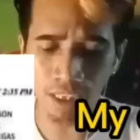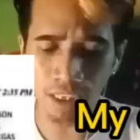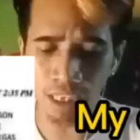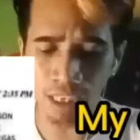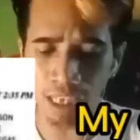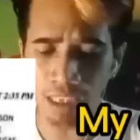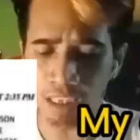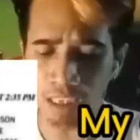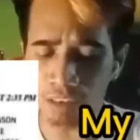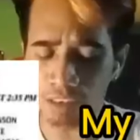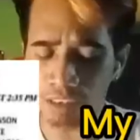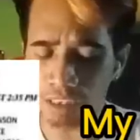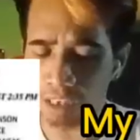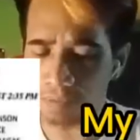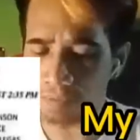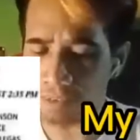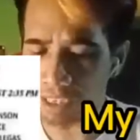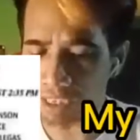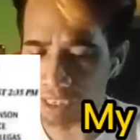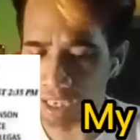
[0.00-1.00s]
yung distansya.
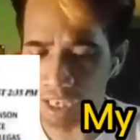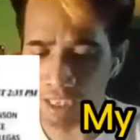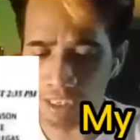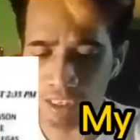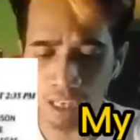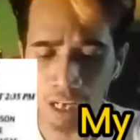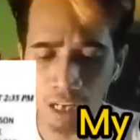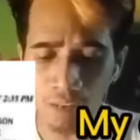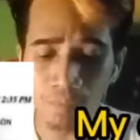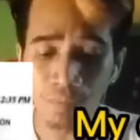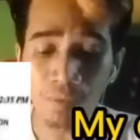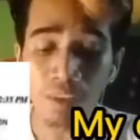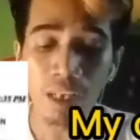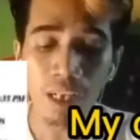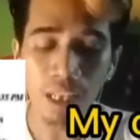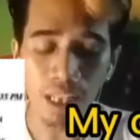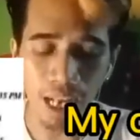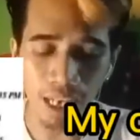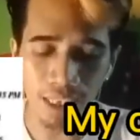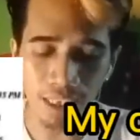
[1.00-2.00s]
Sapat sa kanya.
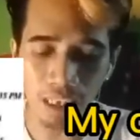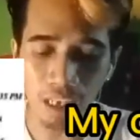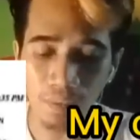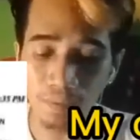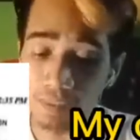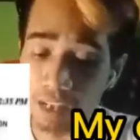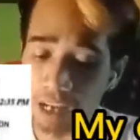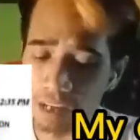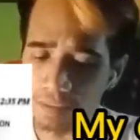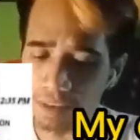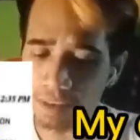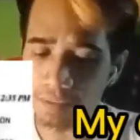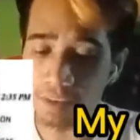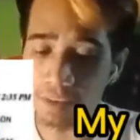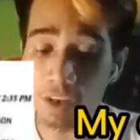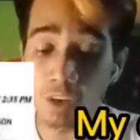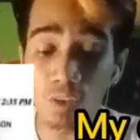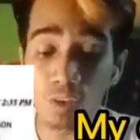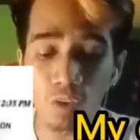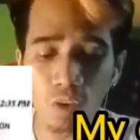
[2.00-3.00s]
Last time lamang
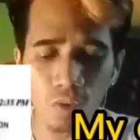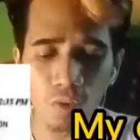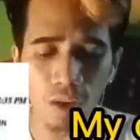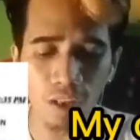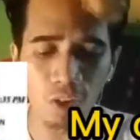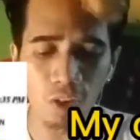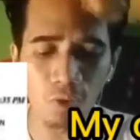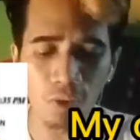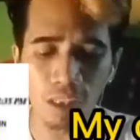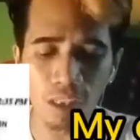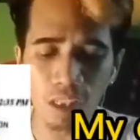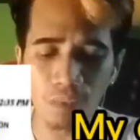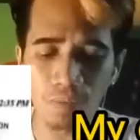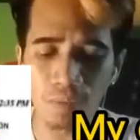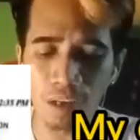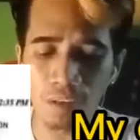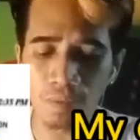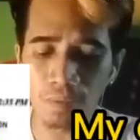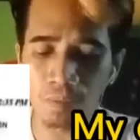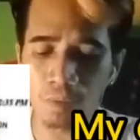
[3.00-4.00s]
meron tong
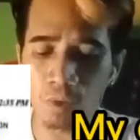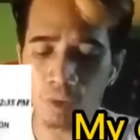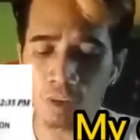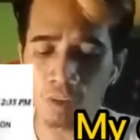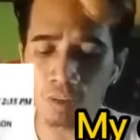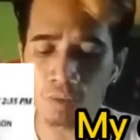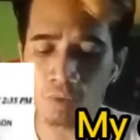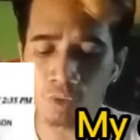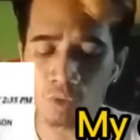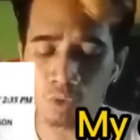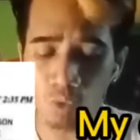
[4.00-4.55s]
125.2.